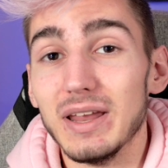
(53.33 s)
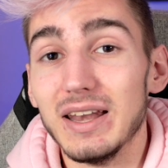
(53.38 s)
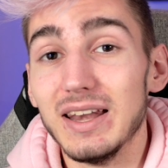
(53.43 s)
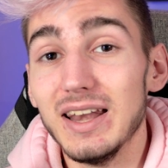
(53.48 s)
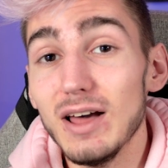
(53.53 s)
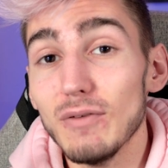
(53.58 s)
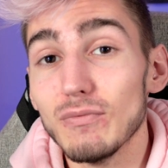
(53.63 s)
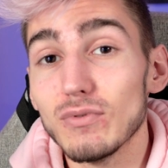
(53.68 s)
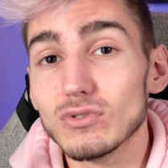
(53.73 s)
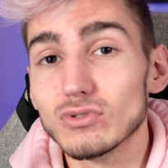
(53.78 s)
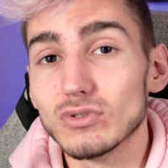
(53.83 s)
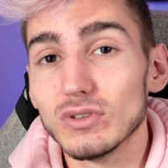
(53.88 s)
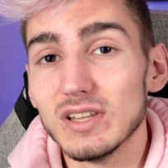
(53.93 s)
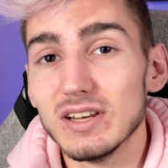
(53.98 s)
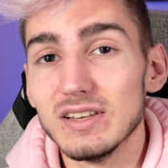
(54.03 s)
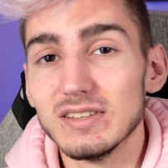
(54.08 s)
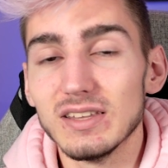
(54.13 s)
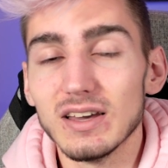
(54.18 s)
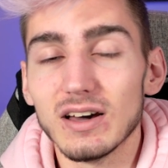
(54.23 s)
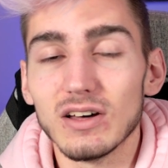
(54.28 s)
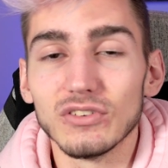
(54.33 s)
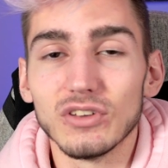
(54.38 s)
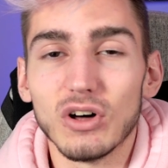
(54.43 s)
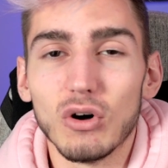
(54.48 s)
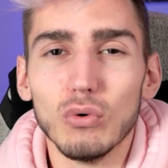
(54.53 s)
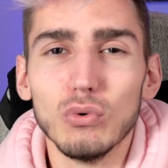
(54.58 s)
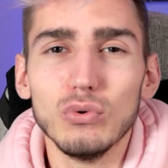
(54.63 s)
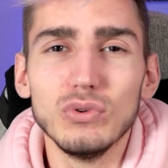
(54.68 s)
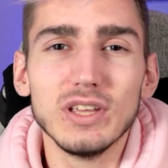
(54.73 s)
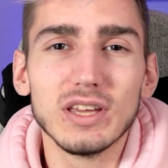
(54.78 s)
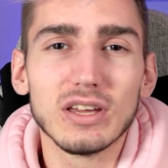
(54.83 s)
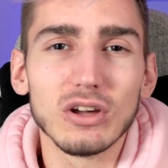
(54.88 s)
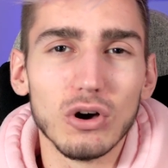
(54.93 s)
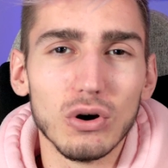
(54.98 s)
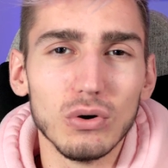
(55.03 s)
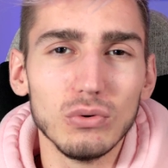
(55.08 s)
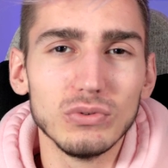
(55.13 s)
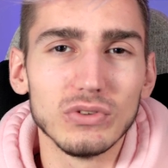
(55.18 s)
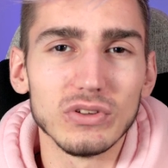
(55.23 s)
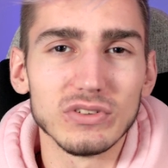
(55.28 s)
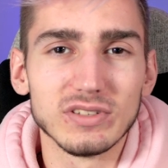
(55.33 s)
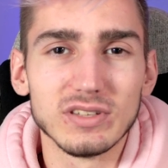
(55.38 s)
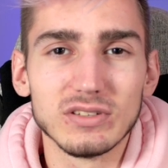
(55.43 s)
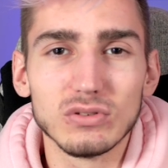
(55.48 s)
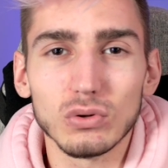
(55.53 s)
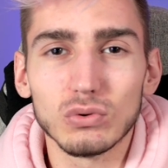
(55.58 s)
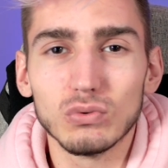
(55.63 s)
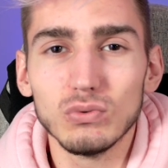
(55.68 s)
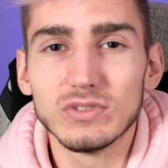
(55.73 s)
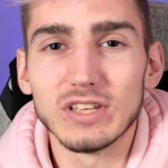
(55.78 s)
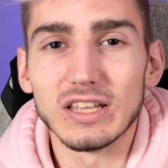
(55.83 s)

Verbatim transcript: Mais la fonctionnalité rendant unique owned, c'est surtout